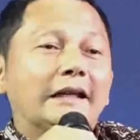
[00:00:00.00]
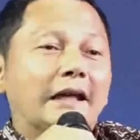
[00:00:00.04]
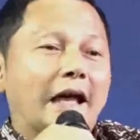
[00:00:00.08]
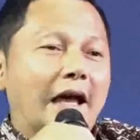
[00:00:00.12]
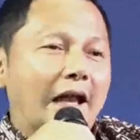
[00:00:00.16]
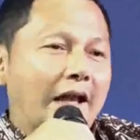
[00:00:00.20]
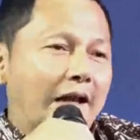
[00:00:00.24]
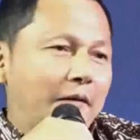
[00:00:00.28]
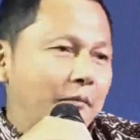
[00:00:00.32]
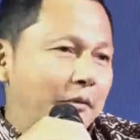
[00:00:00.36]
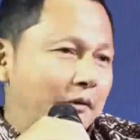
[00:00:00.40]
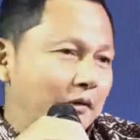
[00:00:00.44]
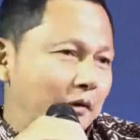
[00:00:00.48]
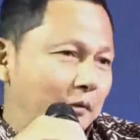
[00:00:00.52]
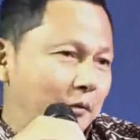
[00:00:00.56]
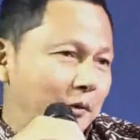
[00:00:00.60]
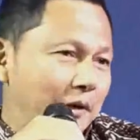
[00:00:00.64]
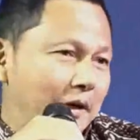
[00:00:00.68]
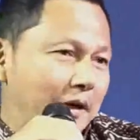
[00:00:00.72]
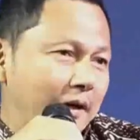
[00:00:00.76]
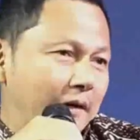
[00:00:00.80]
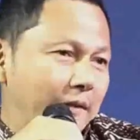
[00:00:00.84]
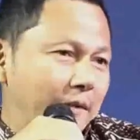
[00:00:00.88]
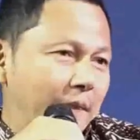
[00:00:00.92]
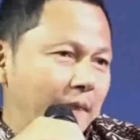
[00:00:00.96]
Dirinya
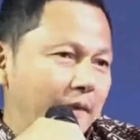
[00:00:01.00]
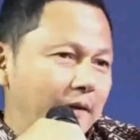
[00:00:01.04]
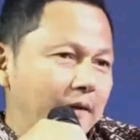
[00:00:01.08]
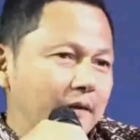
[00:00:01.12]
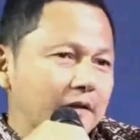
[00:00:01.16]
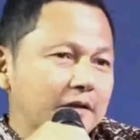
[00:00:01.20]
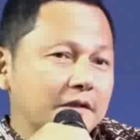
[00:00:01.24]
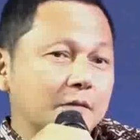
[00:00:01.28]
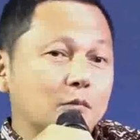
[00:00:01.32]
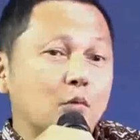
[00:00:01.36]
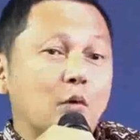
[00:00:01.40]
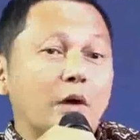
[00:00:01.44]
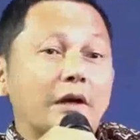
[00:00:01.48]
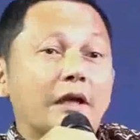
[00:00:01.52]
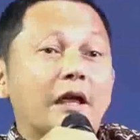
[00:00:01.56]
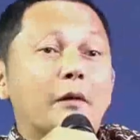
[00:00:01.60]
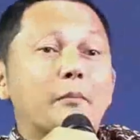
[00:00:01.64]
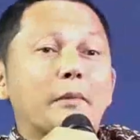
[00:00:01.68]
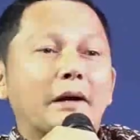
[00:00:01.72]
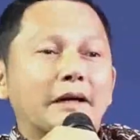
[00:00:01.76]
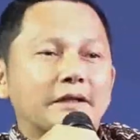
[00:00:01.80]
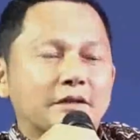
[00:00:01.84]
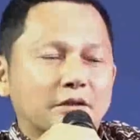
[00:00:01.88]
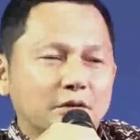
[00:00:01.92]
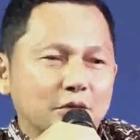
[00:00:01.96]
juga menyampaikan
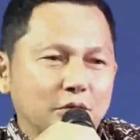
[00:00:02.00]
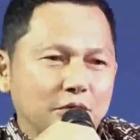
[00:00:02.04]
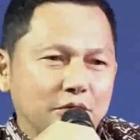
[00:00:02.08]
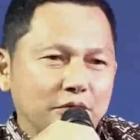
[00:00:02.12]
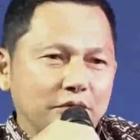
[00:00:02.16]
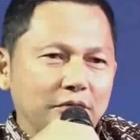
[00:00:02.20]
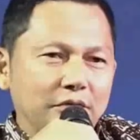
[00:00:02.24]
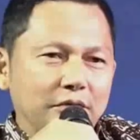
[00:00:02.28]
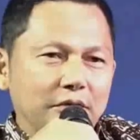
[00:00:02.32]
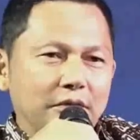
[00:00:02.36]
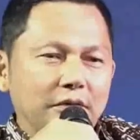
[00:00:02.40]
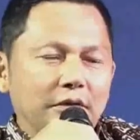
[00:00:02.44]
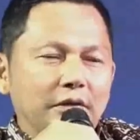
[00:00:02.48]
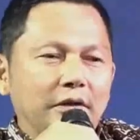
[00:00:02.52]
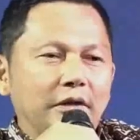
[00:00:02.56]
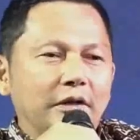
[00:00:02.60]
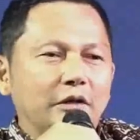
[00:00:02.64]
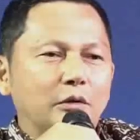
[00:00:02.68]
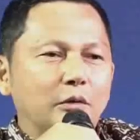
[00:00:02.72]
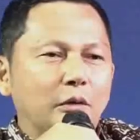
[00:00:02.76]
kepada LPP TVRI